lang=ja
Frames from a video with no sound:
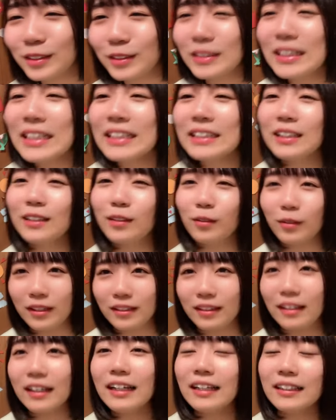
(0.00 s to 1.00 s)
綱引きと
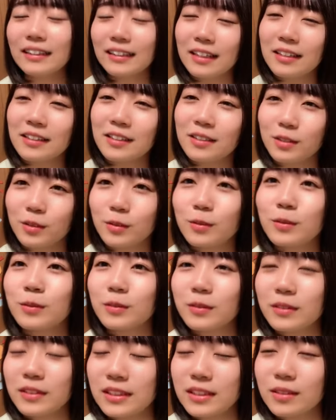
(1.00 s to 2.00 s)
かなかったんですよ今
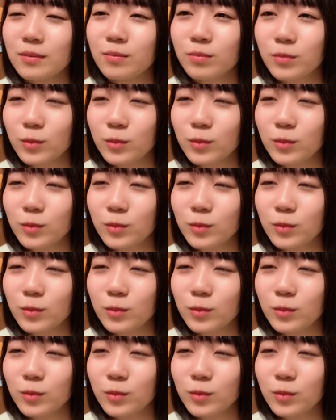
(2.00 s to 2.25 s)
年